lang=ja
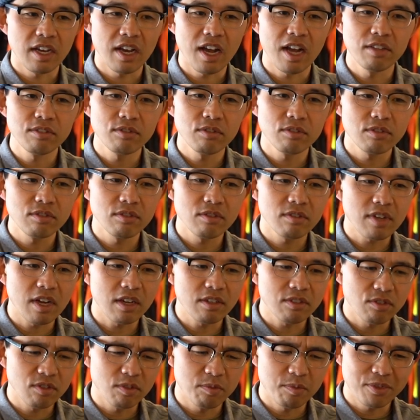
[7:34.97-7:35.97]
ハンドルの
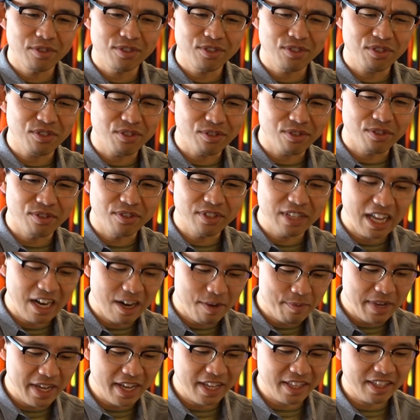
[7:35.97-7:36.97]
角度もうちょっとこう
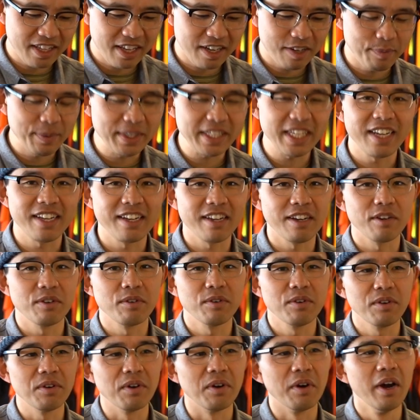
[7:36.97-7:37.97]
斜めやったりみたいなの
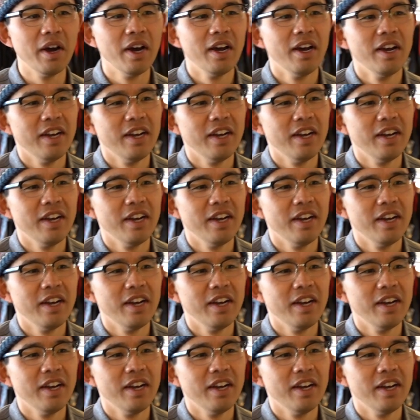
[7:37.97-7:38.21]
を、